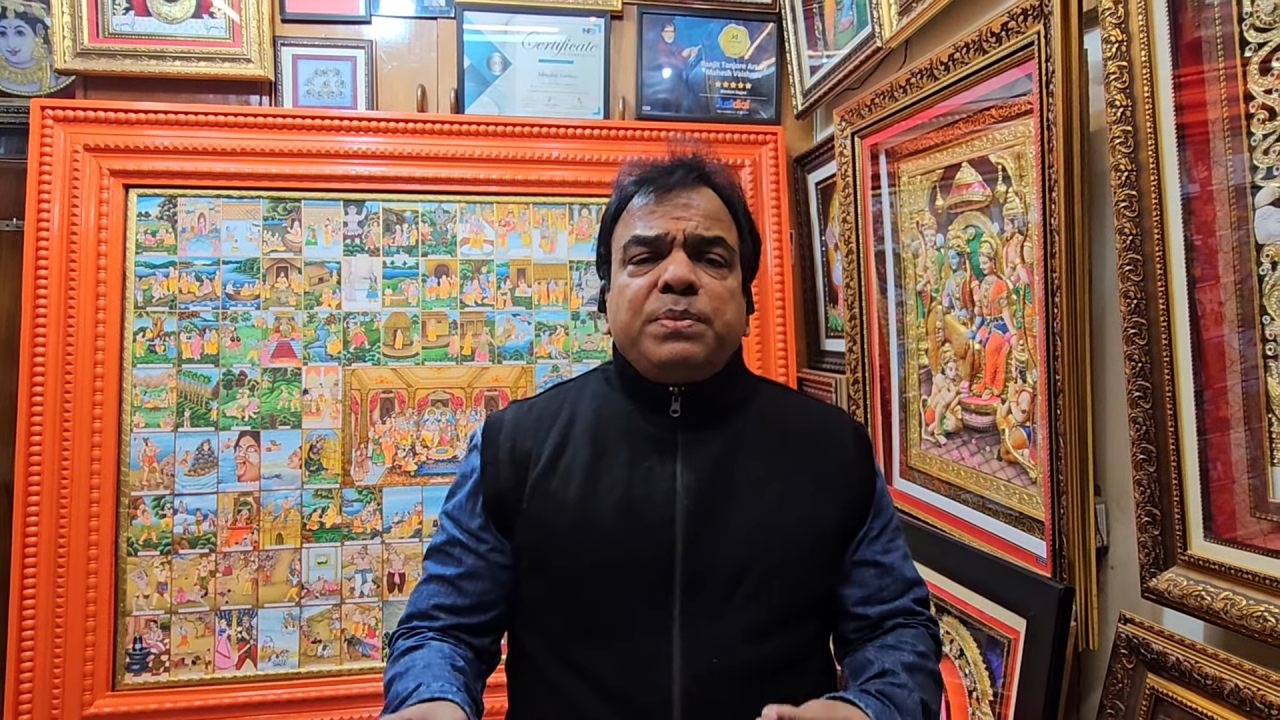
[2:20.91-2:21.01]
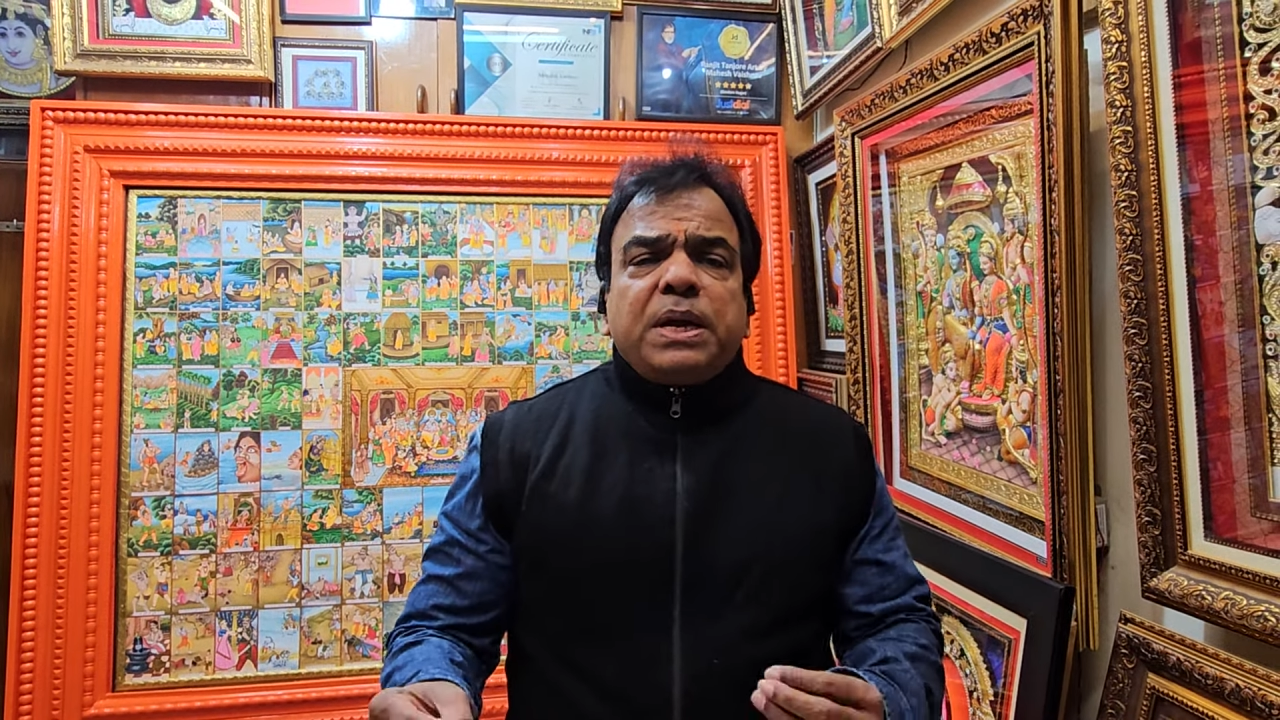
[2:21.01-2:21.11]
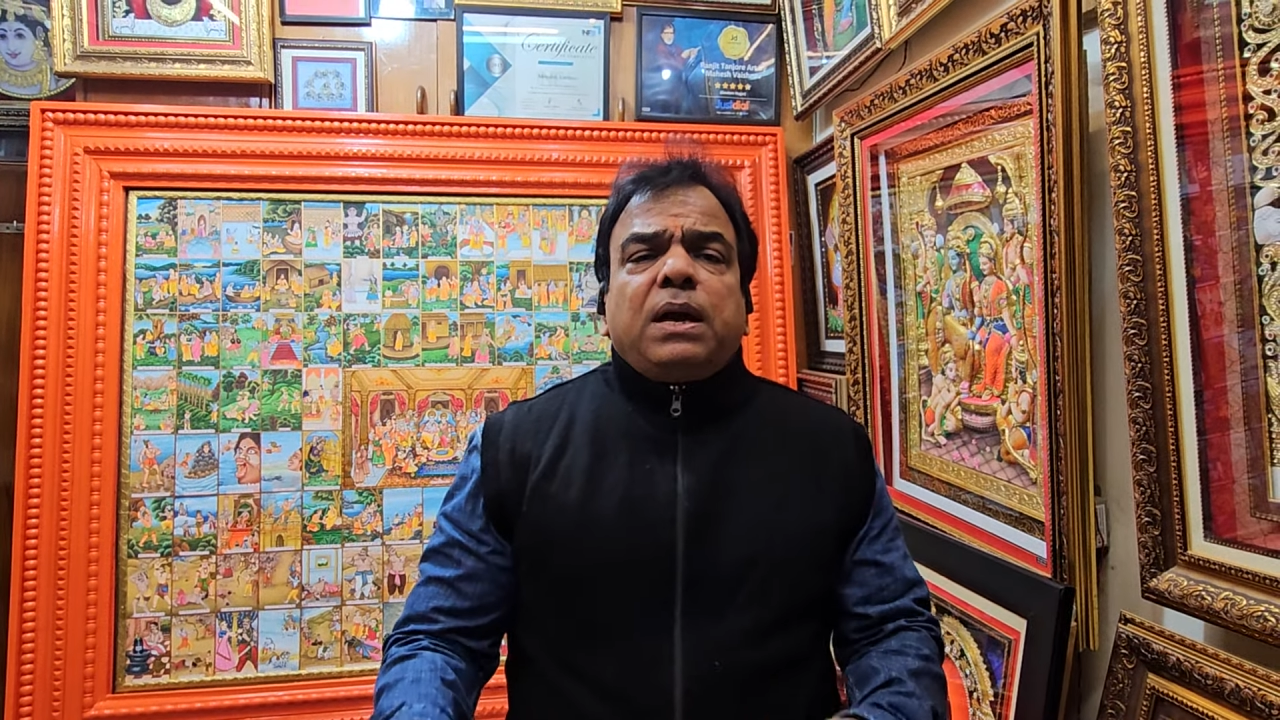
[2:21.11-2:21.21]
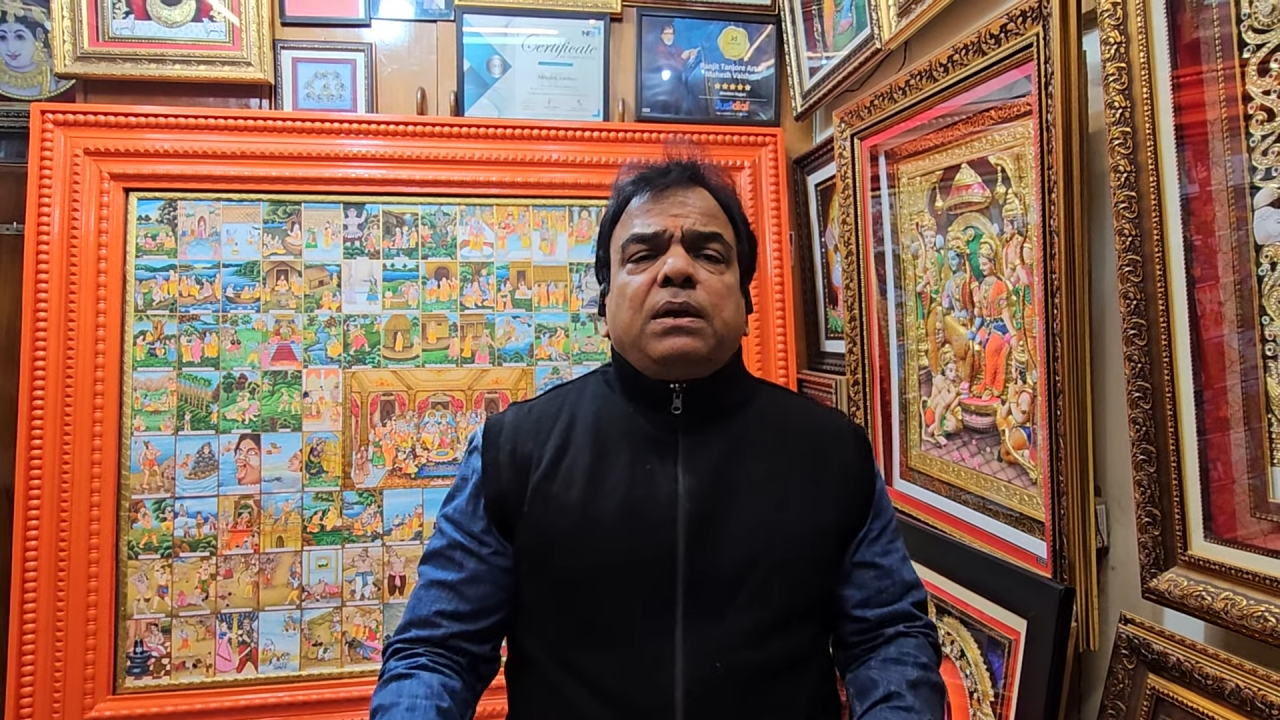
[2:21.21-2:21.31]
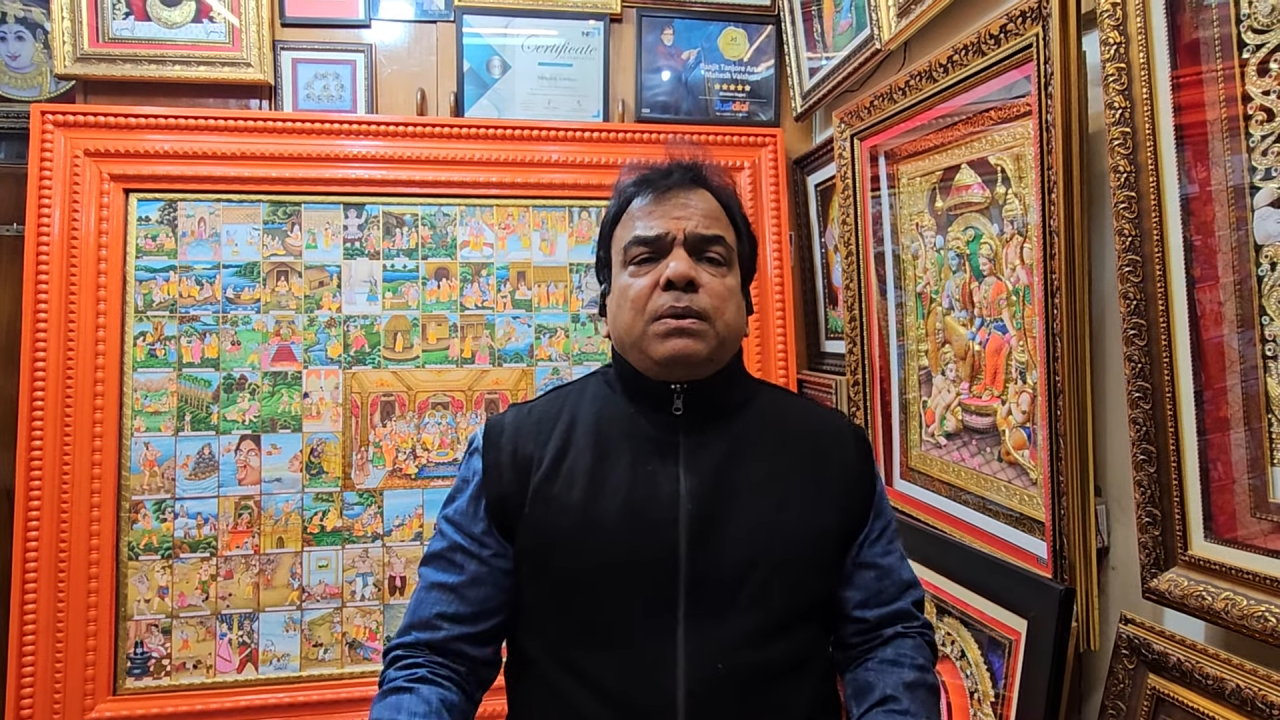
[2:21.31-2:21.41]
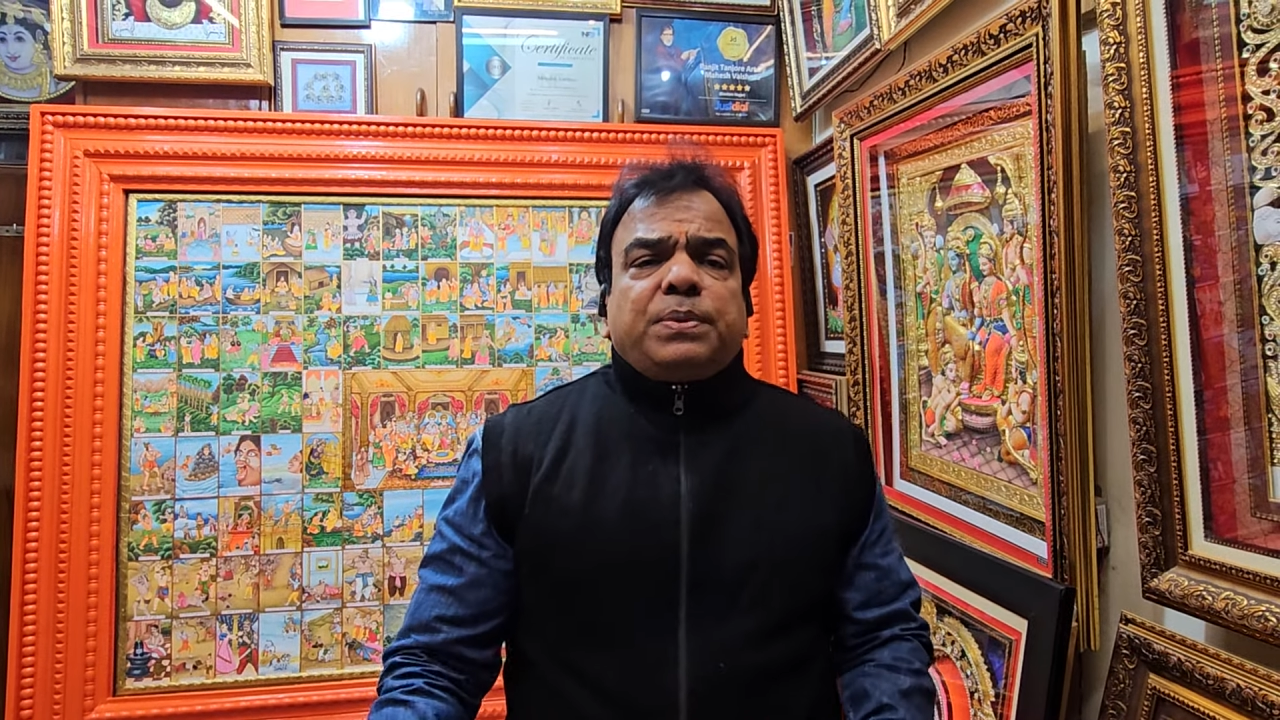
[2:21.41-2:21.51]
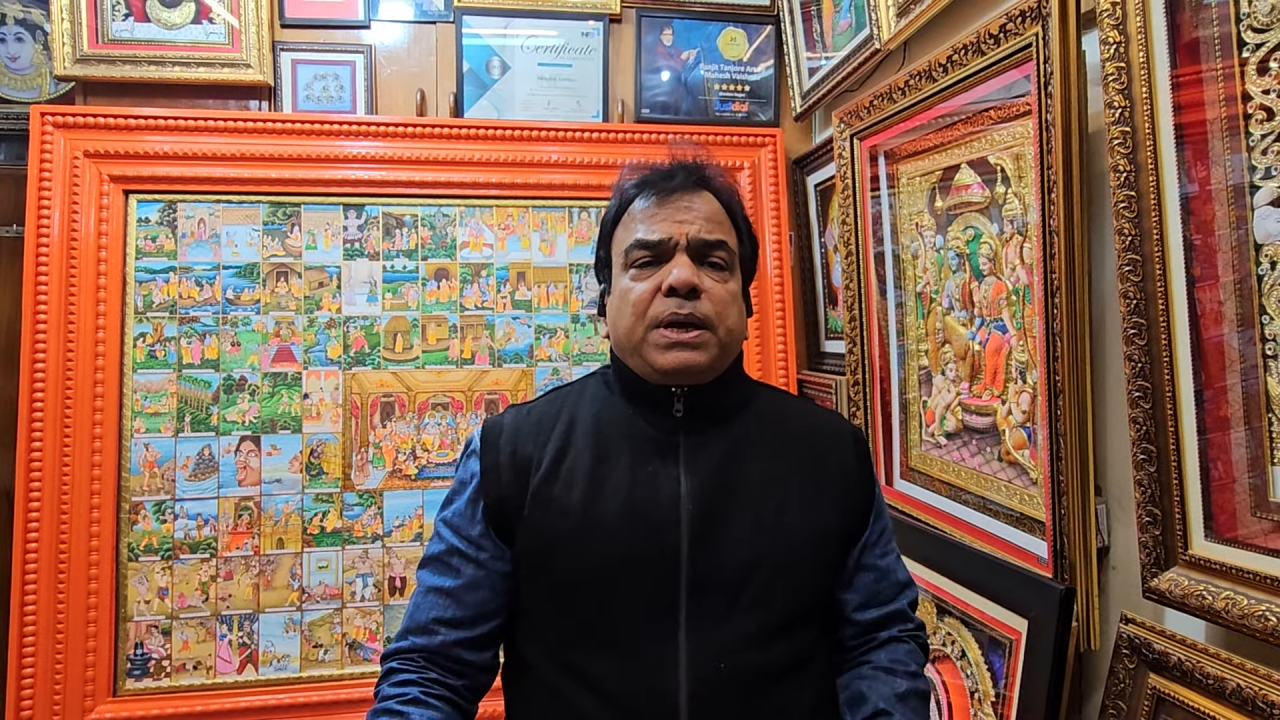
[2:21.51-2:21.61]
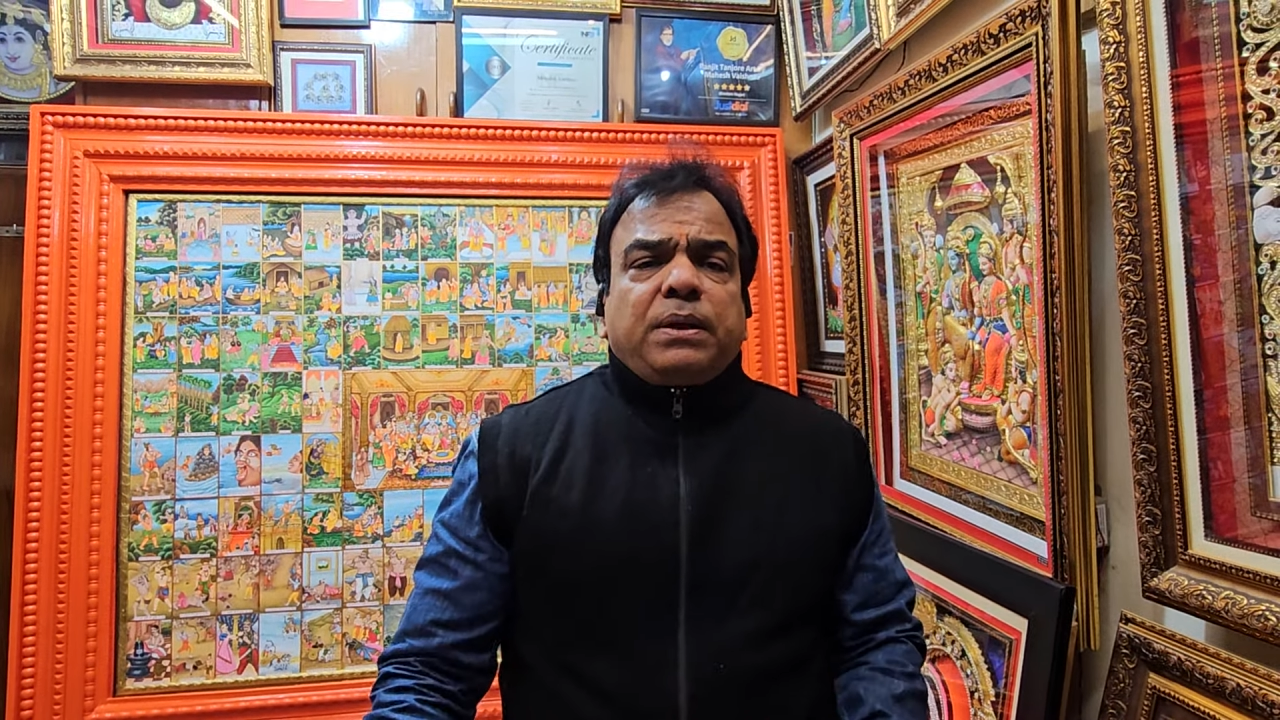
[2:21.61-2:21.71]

बिगाड़ना पड़ा